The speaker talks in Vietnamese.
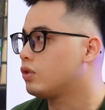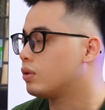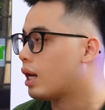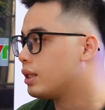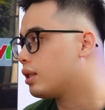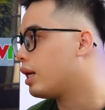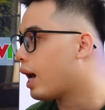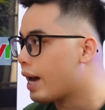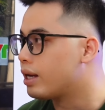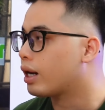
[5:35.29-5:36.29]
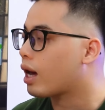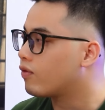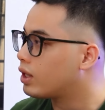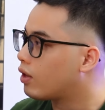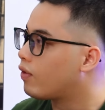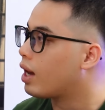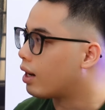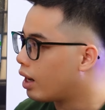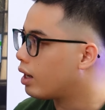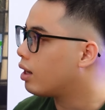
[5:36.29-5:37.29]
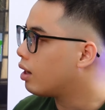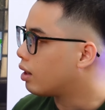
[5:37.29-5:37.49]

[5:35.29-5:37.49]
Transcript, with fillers: Chúng ta sẽ thấy ngay những cái kênh BTV ở đây.